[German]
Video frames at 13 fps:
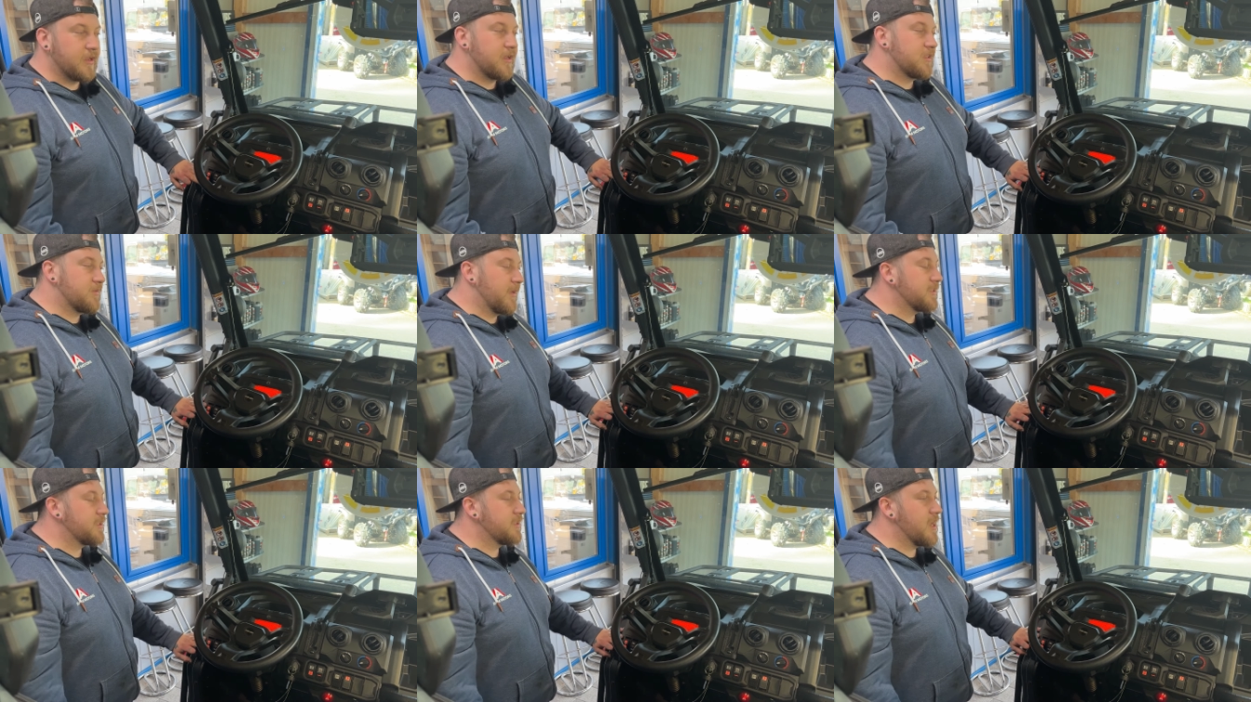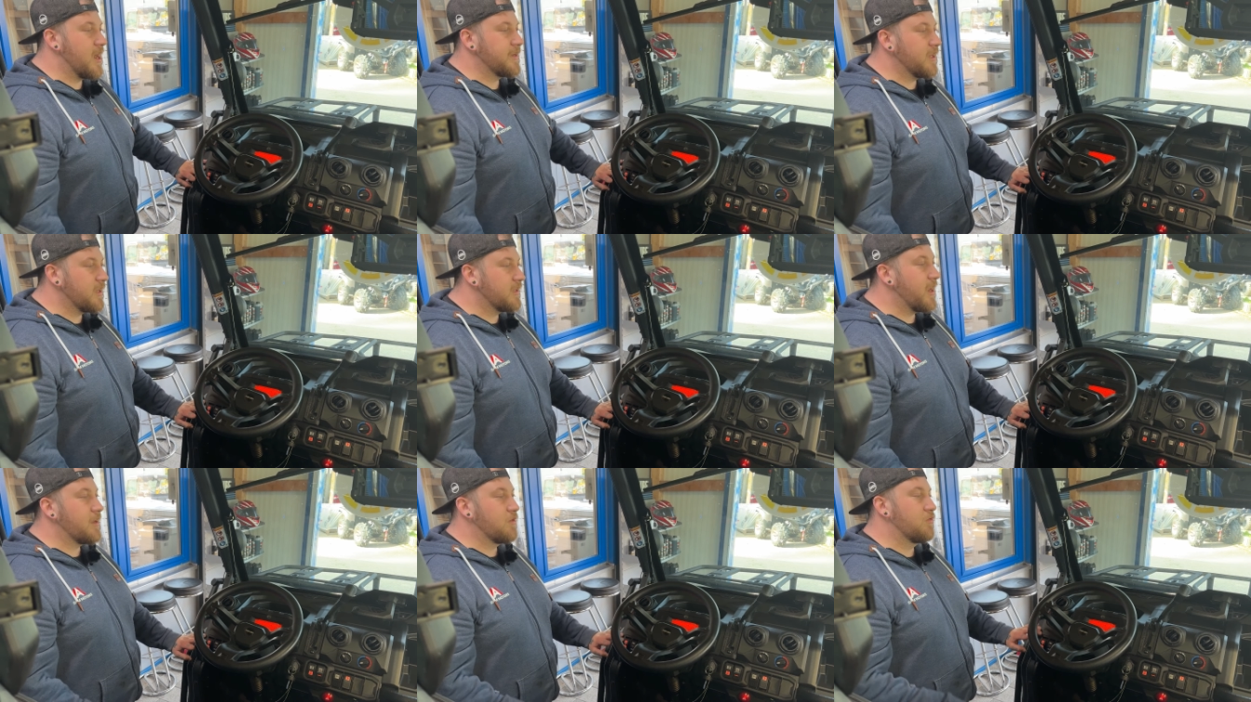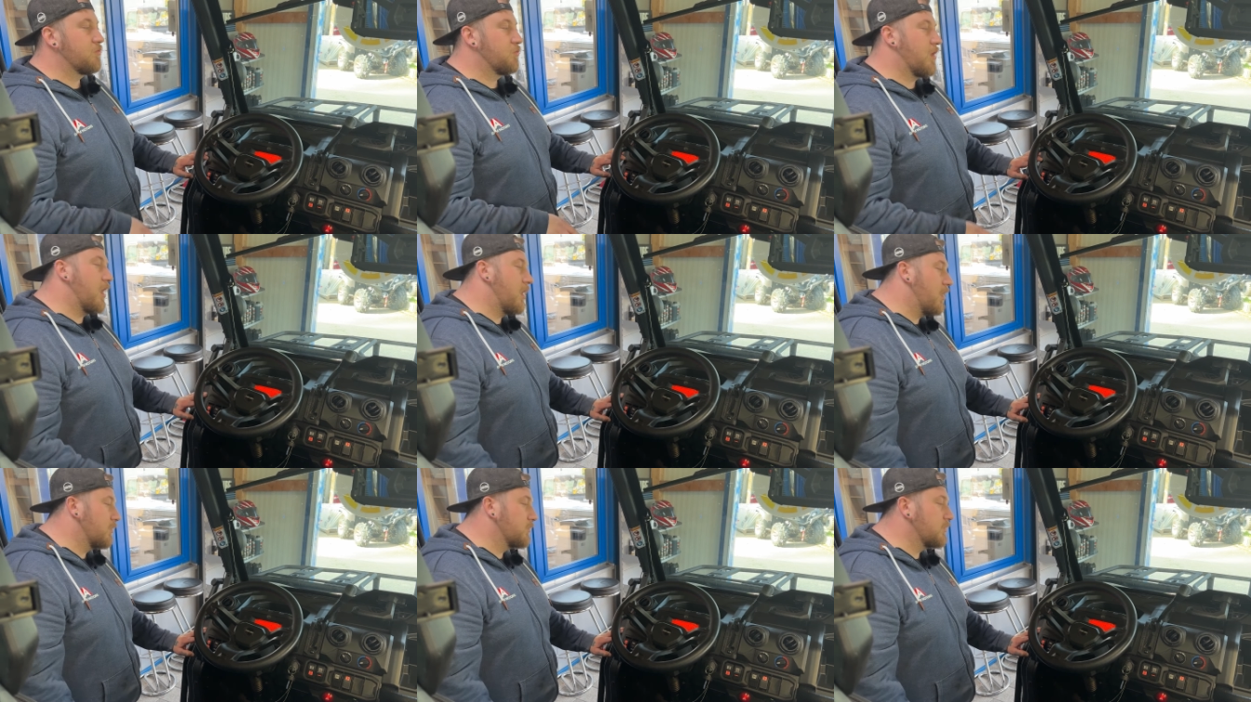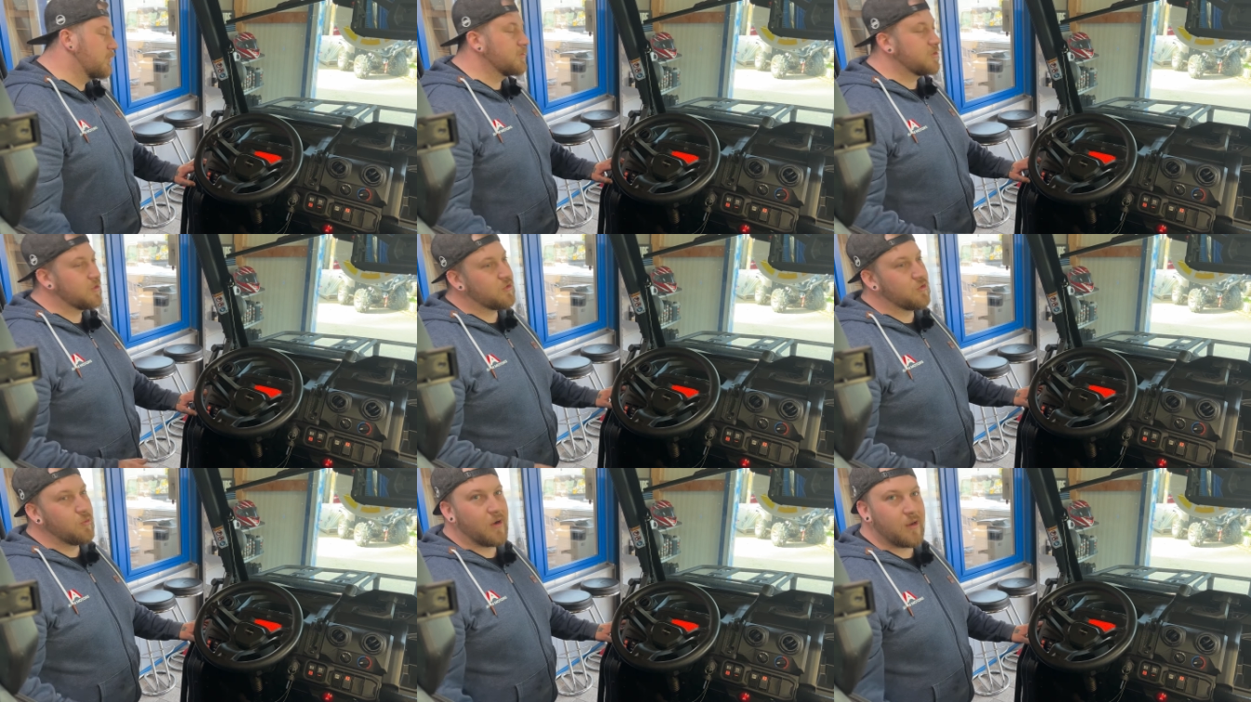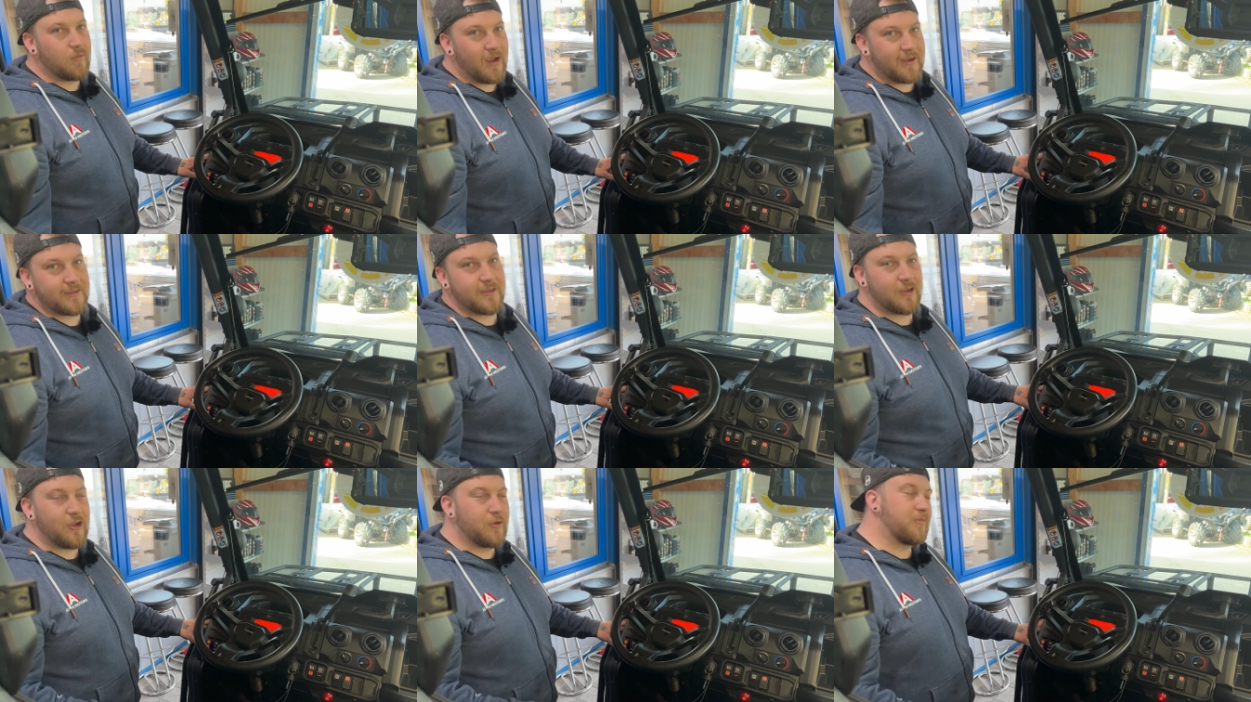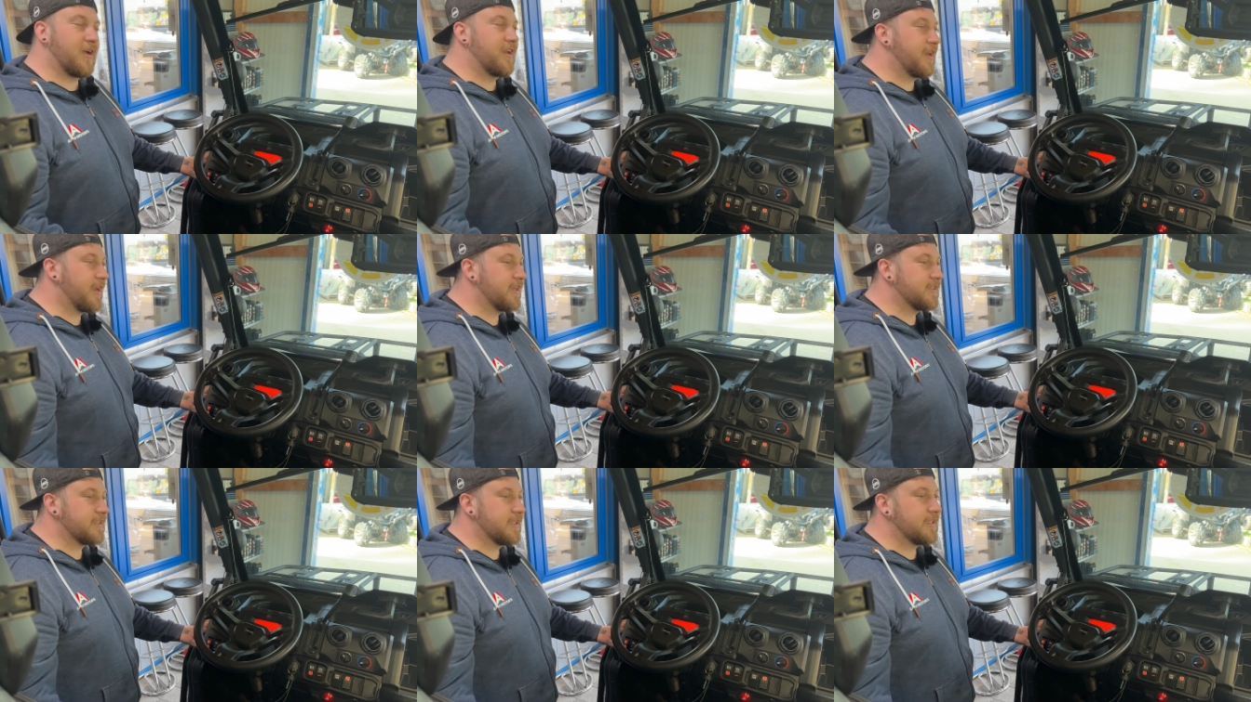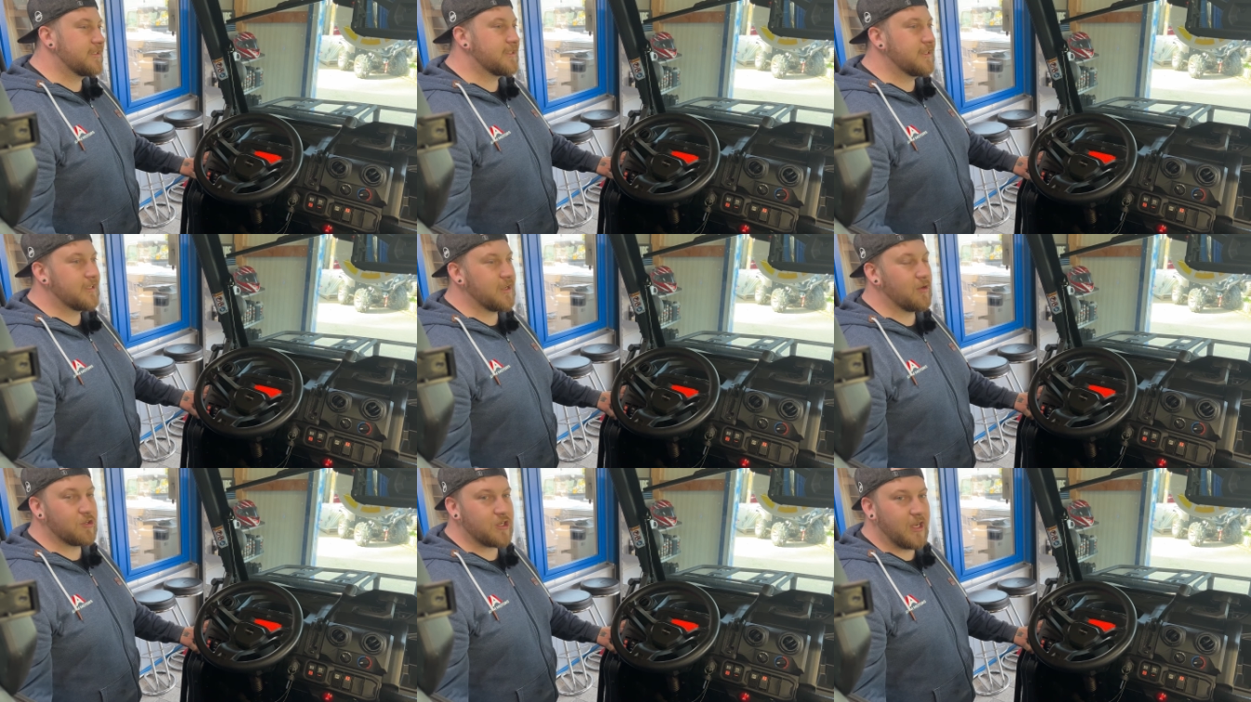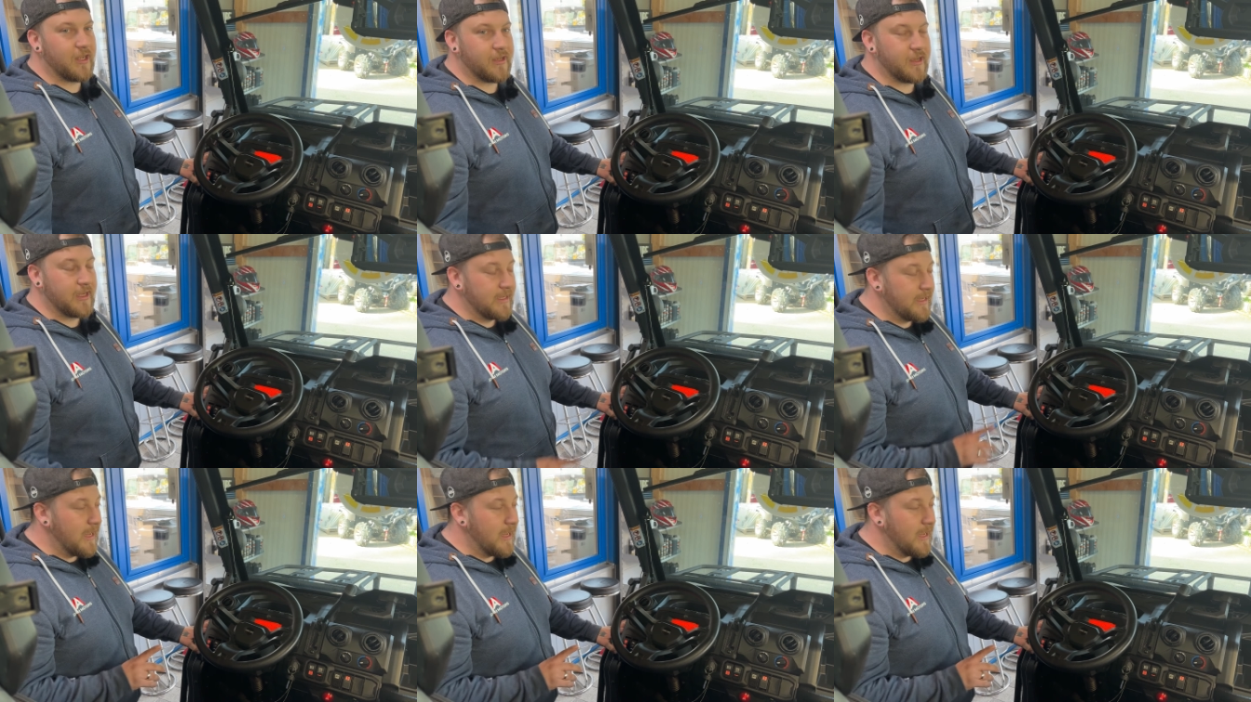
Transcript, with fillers: Jetzt werden sich die einigen denken, wow Jungs, super gemacht, ihr könnt bei einer Dragster das Licht ausschalten.